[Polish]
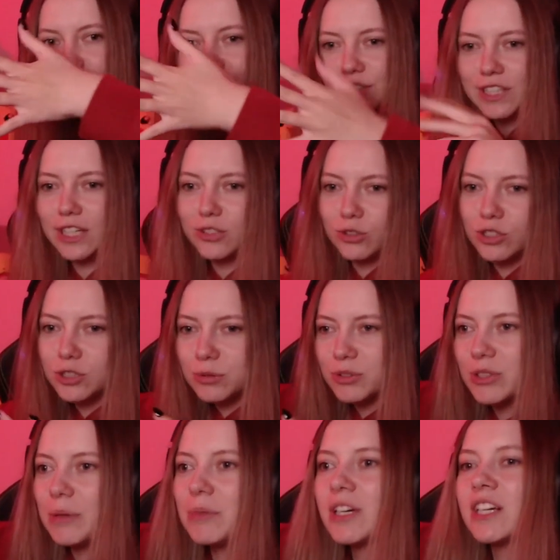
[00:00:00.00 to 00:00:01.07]
wykręcił
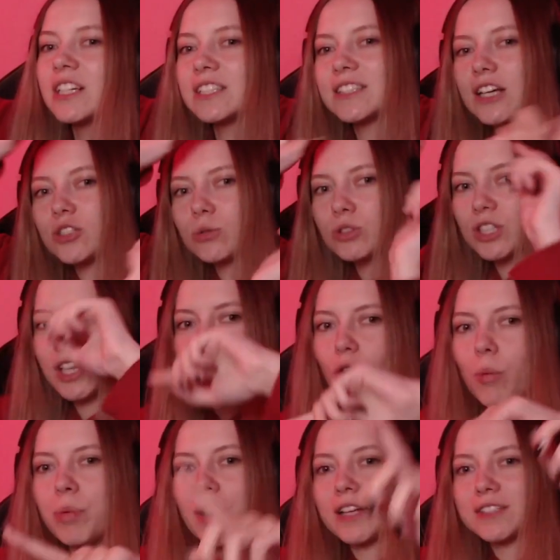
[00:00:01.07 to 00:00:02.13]
śmigłem i zaczął się tak
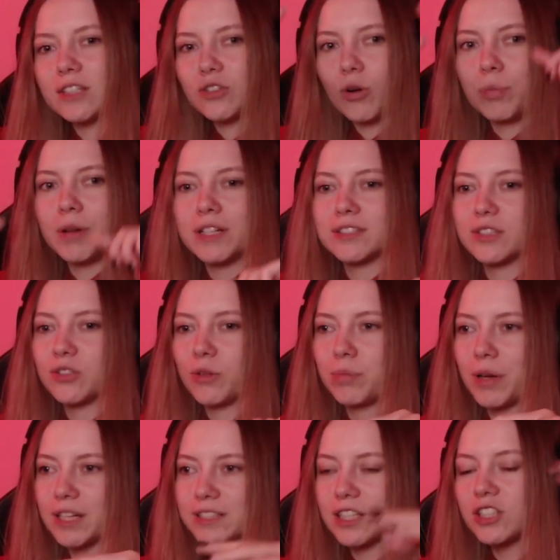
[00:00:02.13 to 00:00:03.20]
obracać, obracać,
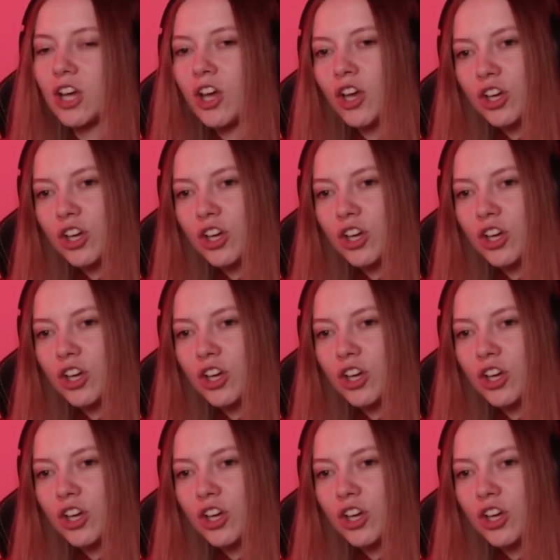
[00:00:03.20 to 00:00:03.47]
obracać